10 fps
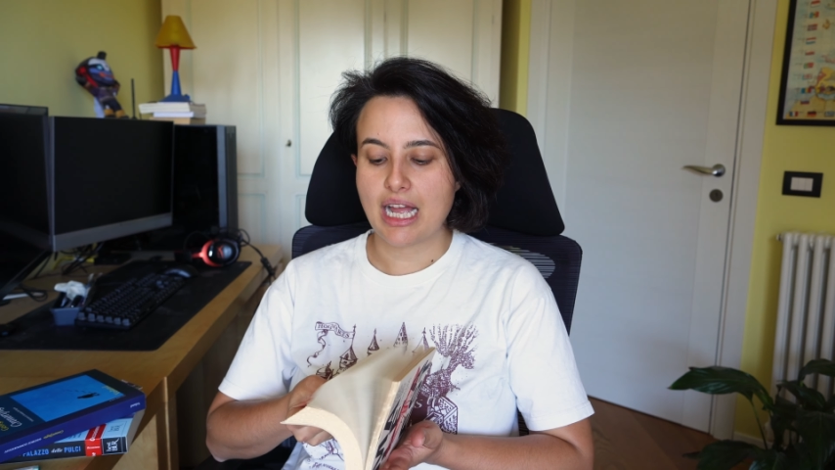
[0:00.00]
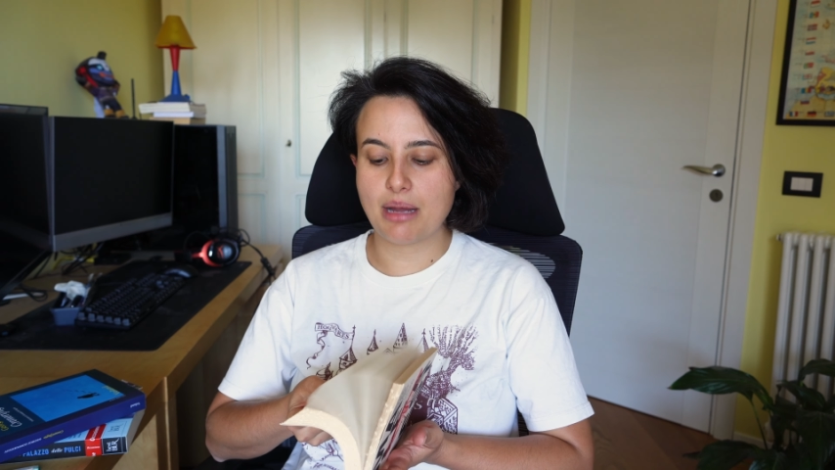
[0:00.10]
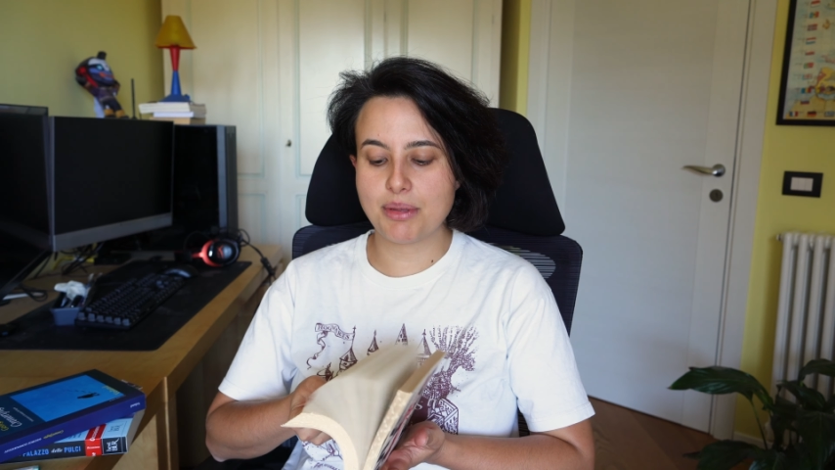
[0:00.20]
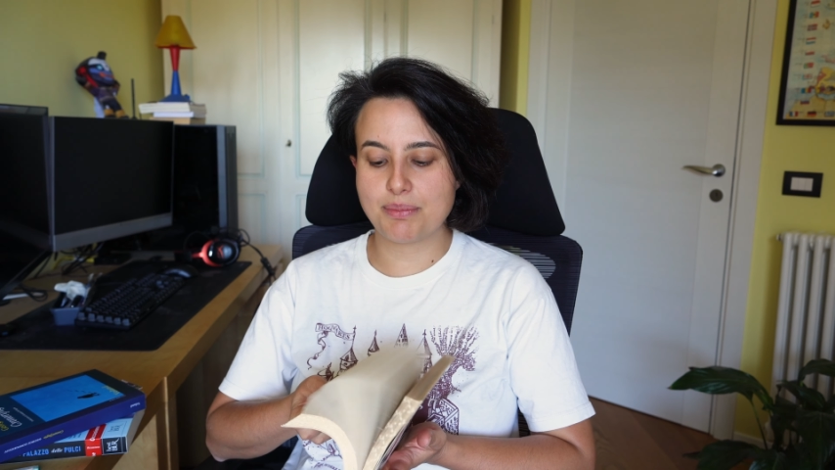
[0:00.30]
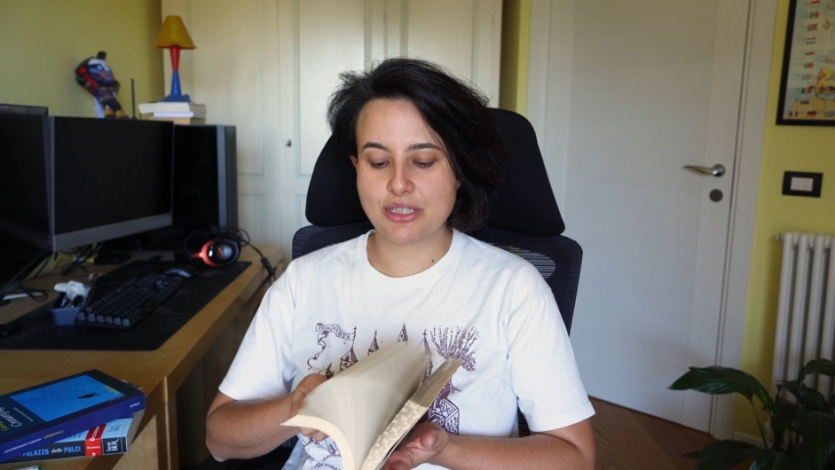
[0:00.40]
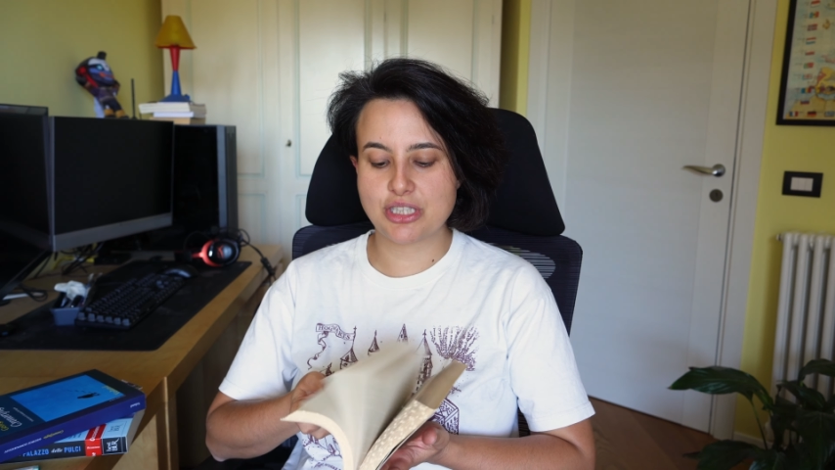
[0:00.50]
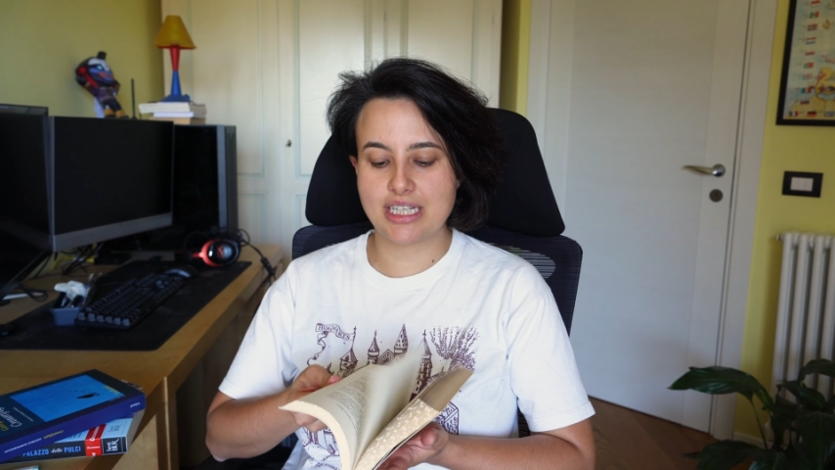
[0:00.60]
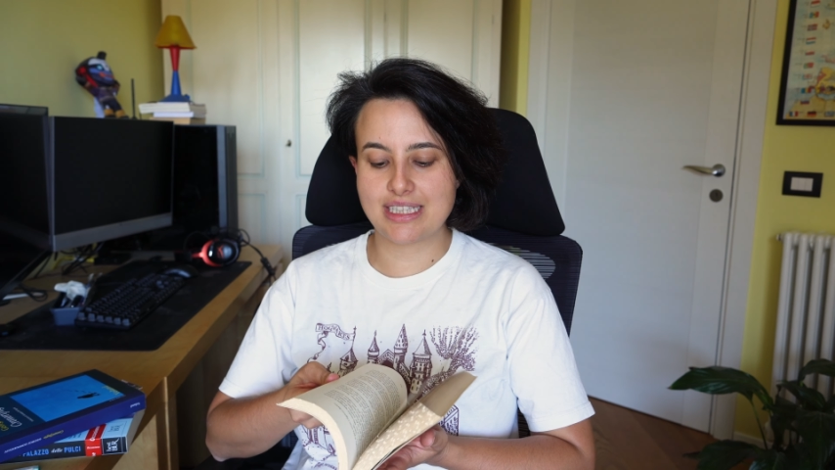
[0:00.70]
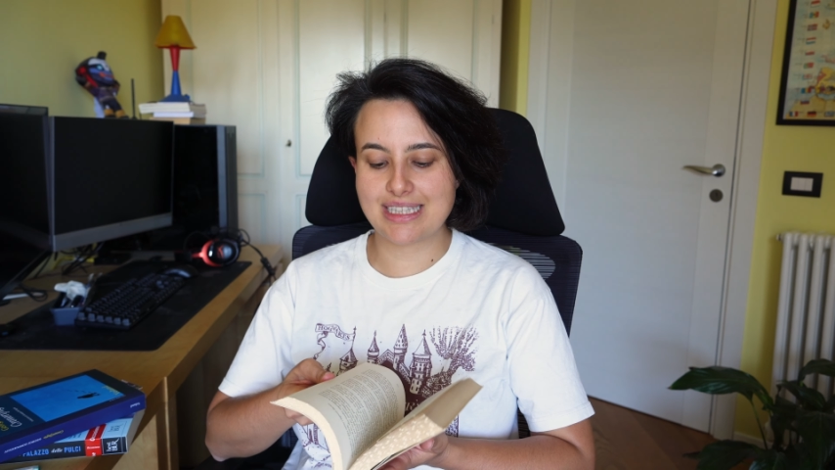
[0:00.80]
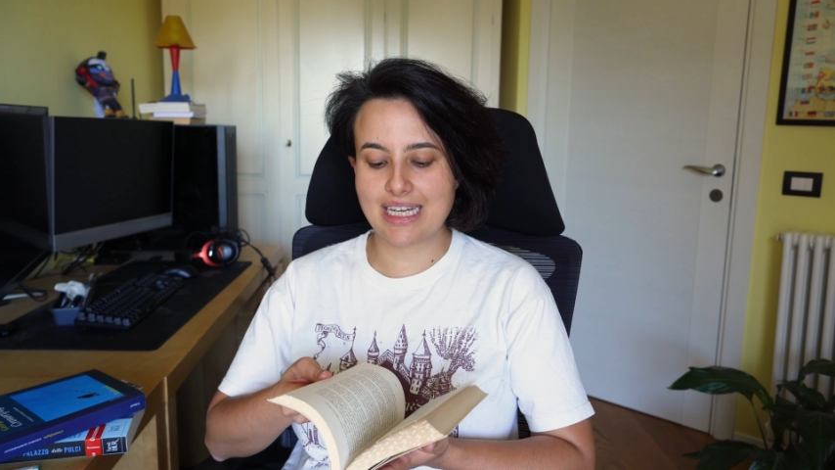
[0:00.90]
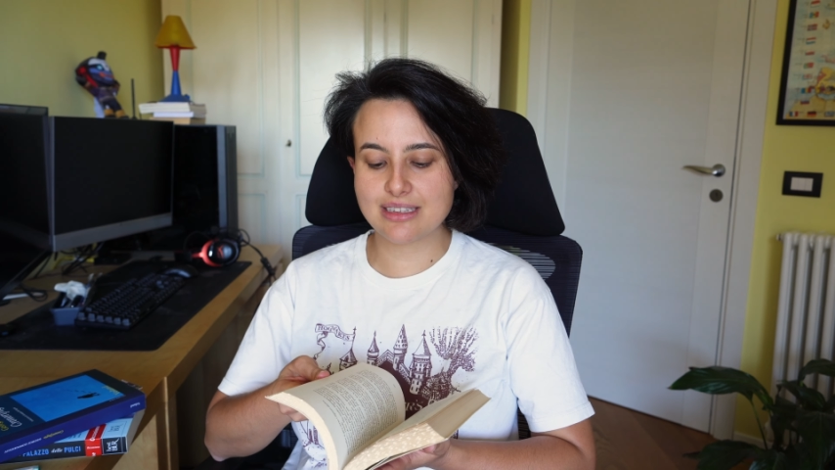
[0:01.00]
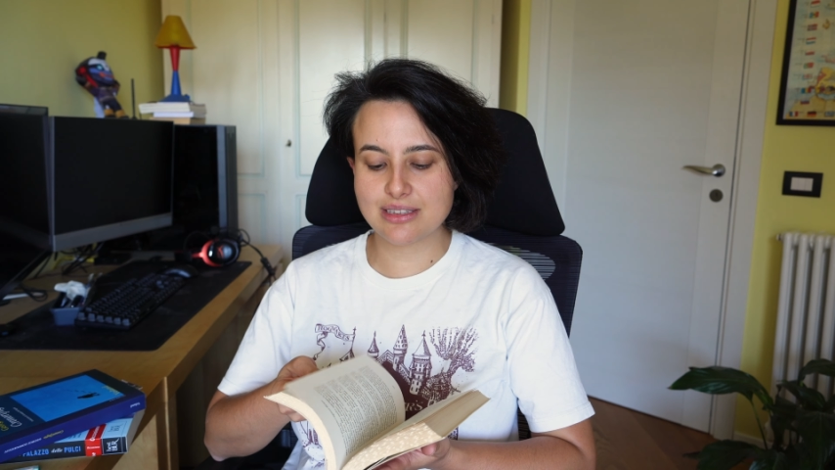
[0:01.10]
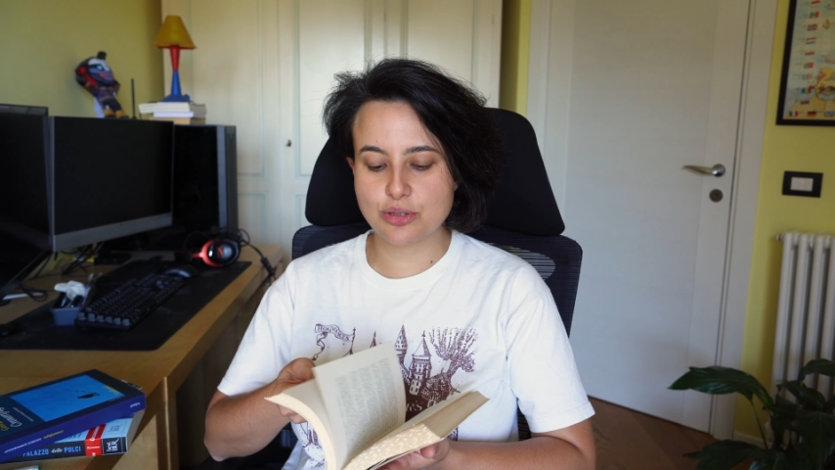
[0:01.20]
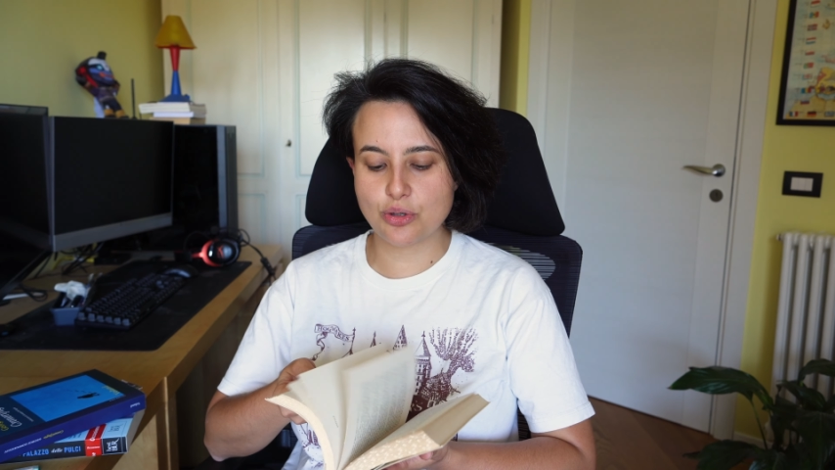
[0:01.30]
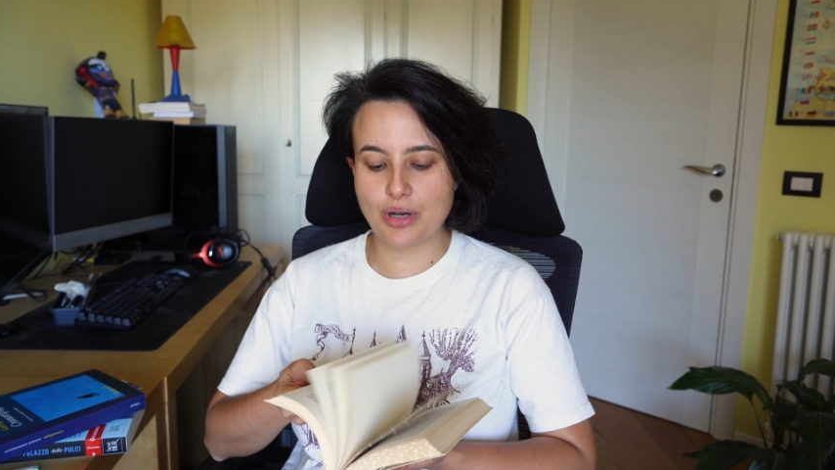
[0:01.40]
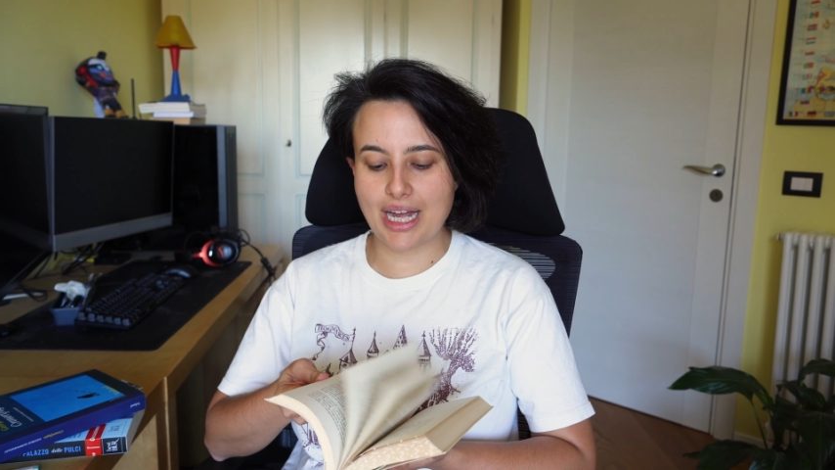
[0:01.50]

a me piace tanto